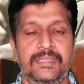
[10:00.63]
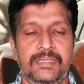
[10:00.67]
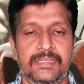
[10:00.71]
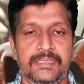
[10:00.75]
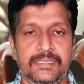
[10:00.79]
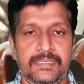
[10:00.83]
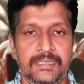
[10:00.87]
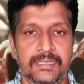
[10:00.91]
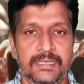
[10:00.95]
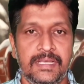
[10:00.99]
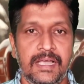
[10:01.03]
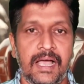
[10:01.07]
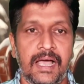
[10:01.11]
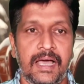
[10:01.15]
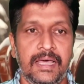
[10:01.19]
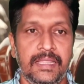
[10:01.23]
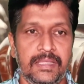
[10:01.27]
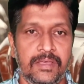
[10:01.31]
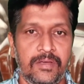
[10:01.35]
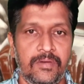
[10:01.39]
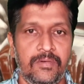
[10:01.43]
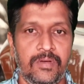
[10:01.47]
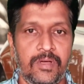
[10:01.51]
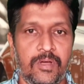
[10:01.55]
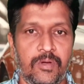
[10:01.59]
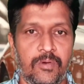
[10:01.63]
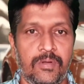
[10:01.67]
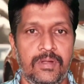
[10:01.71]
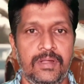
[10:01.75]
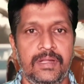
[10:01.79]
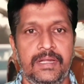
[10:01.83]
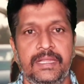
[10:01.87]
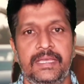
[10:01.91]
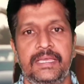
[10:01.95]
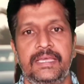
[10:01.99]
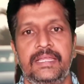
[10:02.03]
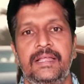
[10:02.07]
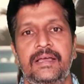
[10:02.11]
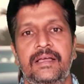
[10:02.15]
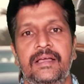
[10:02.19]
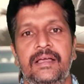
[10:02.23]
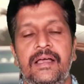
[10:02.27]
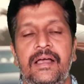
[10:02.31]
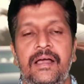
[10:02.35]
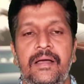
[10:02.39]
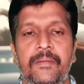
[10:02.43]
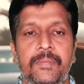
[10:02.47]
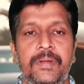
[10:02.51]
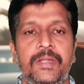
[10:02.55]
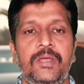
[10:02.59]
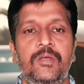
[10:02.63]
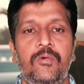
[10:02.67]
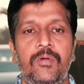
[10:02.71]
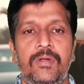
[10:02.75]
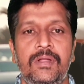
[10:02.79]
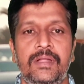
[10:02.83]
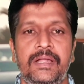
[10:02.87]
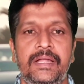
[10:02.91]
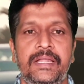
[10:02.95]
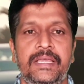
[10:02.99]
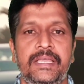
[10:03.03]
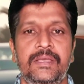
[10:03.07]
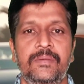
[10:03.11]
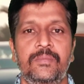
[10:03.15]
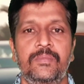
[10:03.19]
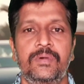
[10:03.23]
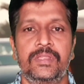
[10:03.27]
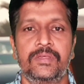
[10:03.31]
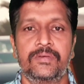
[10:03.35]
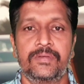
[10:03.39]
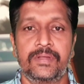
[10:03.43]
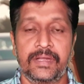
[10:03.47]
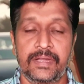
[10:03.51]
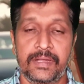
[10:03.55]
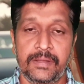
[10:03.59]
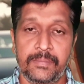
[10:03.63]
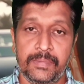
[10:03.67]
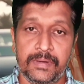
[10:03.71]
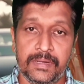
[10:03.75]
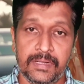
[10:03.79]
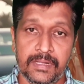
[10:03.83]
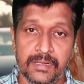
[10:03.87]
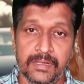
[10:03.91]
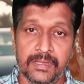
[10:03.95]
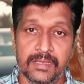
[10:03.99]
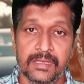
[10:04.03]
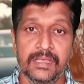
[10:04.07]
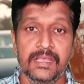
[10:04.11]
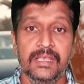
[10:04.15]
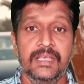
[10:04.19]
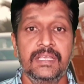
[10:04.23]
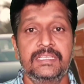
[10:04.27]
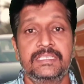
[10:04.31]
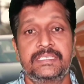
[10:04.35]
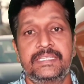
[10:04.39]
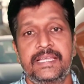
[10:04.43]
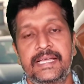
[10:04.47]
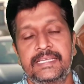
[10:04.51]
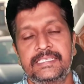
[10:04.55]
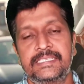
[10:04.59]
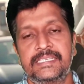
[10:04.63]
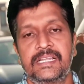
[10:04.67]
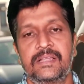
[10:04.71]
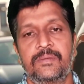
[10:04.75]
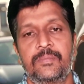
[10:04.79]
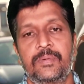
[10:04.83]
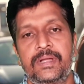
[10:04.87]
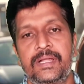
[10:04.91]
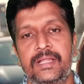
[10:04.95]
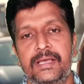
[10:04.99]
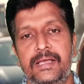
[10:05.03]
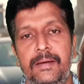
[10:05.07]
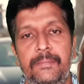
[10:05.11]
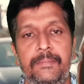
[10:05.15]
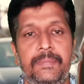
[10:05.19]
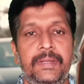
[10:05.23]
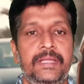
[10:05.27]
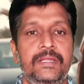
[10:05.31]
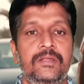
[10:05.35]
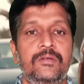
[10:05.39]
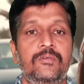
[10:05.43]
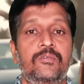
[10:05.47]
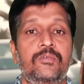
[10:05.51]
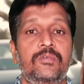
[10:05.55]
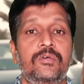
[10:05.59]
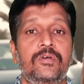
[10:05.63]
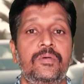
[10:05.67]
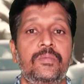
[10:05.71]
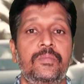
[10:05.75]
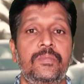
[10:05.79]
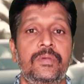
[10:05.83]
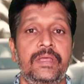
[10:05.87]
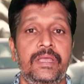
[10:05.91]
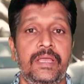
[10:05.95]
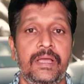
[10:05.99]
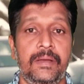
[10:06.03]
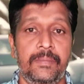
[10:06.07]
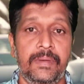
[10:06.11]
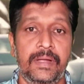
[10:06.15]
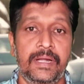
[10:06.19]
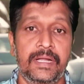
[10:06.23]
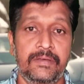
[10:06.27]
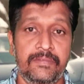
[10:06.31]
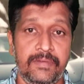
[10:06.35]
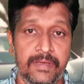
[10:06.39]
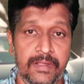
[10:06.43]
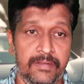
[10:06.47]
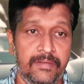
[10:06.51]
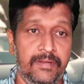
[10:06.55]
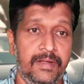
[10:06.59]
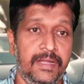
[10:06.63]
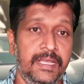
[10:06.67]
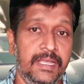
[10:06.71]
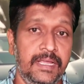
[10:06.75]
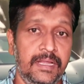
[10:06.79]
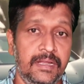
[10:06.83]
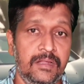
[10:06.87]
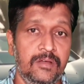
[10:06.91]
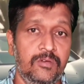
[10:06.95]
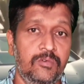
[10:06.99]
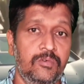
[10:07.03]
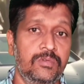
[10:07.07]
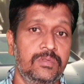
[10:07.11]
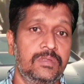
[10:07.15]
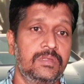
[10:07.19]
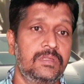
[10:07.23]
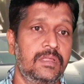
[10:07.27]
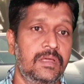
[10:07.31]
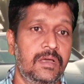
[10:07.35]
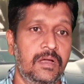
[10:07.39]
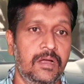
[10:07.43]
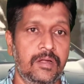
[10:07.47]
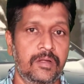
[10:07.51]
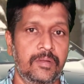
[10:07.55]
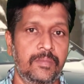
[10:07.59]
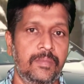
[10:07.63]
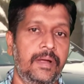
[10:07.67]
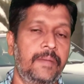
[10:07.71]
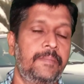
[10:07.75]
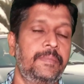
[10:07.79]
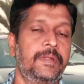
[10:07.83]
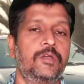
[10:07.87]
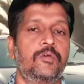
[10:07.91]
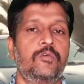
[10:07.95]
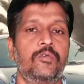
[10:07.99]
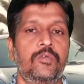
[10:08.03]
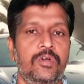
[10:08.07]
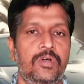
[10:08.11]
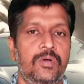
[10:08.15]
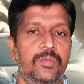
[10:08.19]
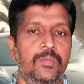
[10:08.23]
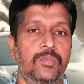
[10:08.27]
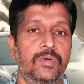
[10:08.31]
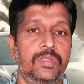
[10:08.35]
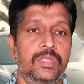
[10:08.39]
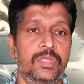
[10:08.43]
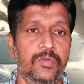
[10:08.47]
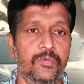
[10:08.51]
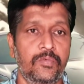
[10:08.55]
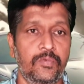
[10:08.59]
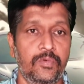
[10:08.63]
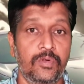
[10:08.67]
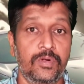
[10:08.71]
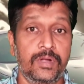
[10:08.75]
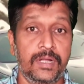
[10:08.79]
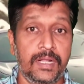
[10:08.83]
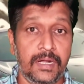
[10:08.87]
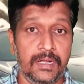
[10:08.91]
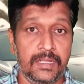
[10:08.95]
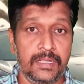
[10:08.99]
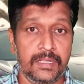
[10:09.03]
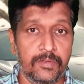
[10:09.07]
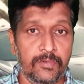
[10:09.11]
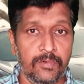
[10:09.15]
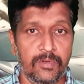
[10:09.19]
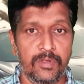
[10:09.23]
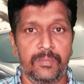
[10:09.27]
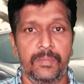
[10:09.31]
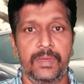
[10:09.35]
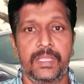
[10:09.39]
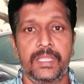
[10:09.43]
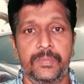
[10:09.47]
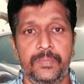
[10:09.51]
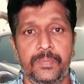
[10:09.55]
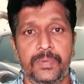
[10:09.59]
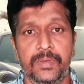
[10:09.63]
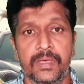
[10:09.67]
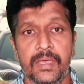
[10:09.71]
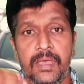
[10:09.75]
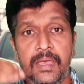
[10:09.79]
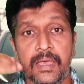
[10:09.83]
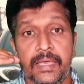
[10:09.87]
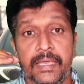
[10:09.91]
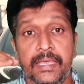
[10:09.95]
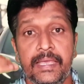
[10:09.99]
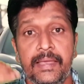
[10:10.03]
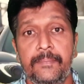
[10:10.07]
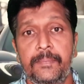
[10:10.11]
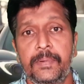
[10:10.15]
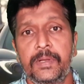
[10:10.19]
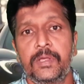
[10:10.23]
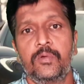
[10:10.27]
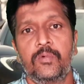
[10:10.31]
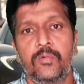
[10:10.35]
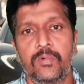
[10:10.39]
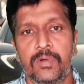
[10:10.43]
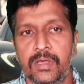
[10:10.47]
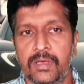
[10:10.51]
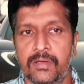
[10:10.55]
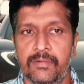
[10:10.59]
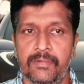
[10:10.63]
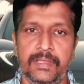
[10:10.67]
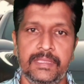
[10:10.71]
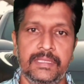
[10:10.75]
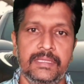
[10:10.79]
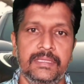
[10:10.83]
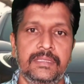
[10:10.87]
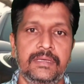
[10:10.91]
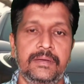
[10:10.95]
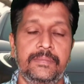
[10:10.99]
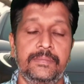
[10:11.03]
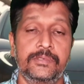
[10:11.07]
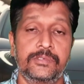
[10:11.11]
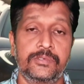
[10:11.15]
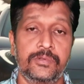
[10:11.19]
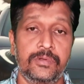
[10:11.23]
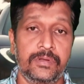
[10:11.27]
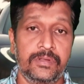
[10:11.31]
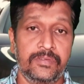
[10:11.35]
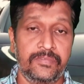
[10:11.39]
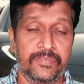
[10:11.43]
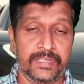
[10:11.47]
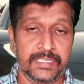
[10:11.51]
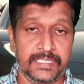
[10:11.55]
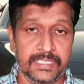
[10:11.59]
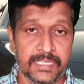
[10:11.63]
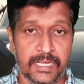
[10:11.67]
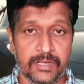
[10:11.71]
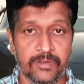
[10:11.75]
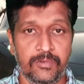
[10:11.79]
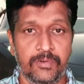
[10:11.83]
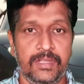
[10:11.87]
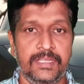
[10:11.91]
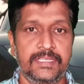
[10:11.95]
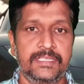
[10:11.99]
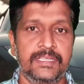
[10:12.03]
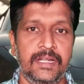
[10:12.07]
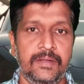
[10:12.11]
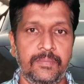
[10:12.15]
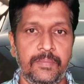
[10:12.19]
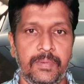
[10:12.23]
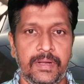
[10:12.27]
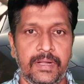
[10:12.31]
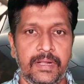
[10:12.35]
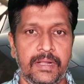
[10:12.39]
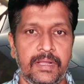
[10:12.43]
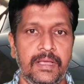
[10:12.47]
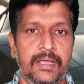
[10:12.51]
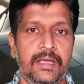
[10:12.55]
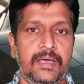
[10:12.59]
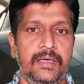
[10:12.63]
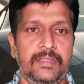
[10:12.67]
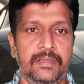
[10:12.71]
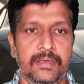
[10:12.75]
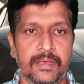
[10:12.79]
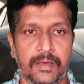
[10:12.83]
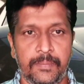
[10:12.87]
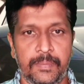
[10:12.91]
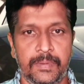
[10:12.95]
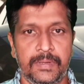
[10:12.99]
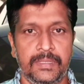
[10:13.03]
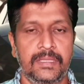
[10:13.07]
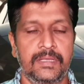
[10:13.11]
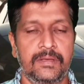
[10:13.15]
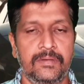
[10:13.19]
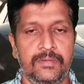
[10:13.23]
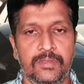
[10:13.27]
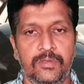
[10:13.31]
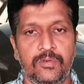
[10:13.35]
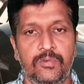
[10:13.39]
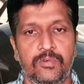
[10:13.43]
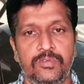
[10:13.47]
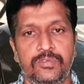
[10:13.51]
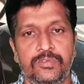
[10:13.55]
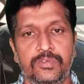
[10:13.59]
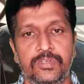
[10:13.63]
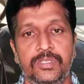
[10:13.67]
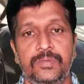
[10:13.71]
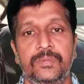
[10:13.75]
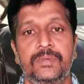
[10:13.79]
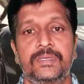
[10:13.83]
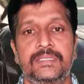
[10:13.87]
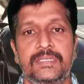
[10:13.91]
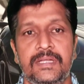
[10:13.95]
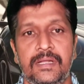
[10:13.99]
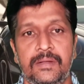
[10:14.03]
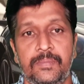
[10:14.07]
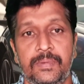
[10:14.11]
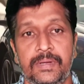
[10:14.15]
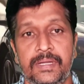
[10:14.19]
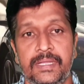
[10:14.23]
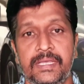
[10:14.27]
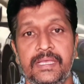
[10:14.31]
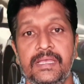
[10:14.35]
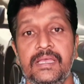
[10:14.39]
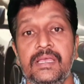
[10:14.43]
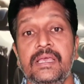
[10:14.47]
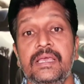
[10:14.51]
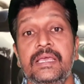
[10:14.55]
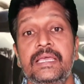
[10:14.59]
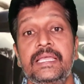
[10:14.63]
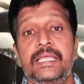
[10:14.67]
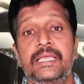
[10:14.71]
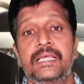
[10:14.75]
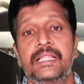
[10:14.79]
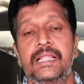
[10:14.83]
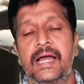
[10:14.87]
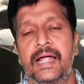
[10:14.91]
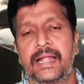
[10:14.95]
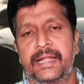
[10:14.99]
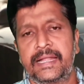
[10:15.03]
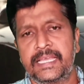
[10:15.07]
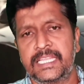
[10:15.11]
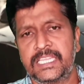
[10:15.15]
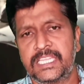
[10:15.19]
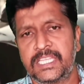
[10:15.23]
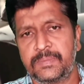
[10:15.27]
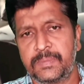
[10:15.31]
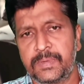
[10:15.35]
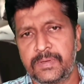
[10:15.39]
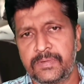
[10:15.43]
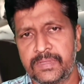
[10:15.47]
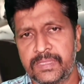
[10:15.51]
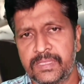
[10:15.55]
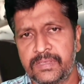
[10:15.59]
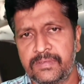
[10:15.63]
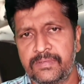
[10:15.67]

தெரிஞ்சிருக்கு அதை அவங்க கொள்ளடிக்கிறாங்க அப்படி கொள்ளடிக்கும் போது இவர் என்ன பண்ணுறாரு ஸ்டேஷனில் போயிட்டு கம்ப்ளைண்ட்டும் கொடுக்க முடியாமல் ஆனால் வேறு வழியில் கொடுத்ததாகணும் அப்படி கொடுக்கும்போது இவ்வளோ டாலர் இவ்வளோ மதிப்பு எப்படி உங்களுக்கு வந்தது அப்படின்னு சொல்லிட்டு ஃபஸ்ட் என்கொயரி ஸ்டார்ட் பண்ணுறாங்க அதுக்கப்புறம் அப்புறம் தான் வந்து கொஞ்சம் கொஞ்சமாக ஸ்டார்ட் பண்ணி இது அனைத்துமே வந்து